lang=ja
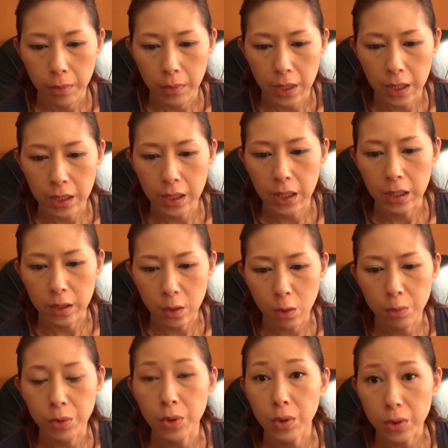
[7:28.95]
何々の
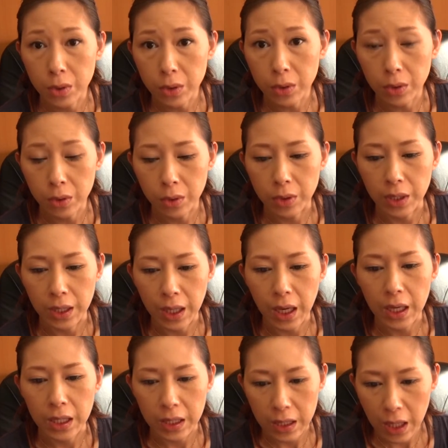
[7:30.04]
ブログというふうに
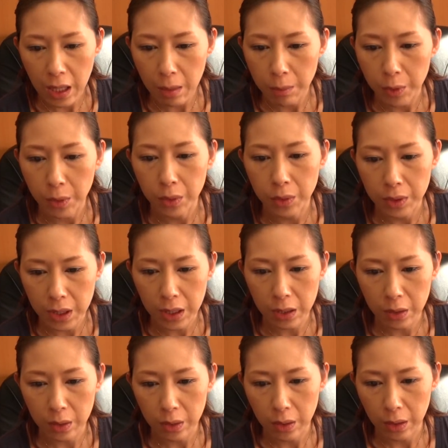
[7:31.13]
書いてブログ
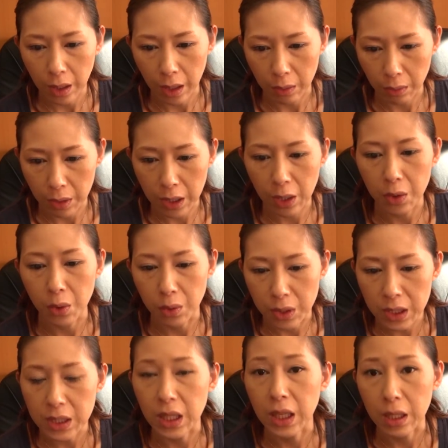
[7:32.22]
に、えっと、行けるよう
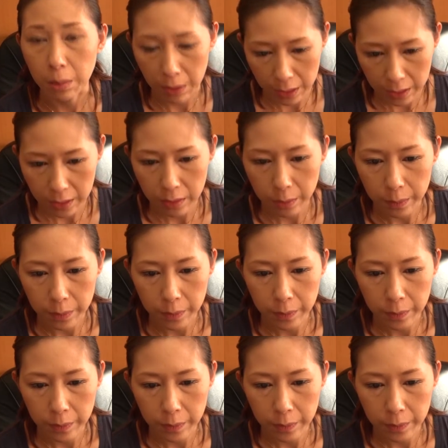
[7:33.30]
にしていきます。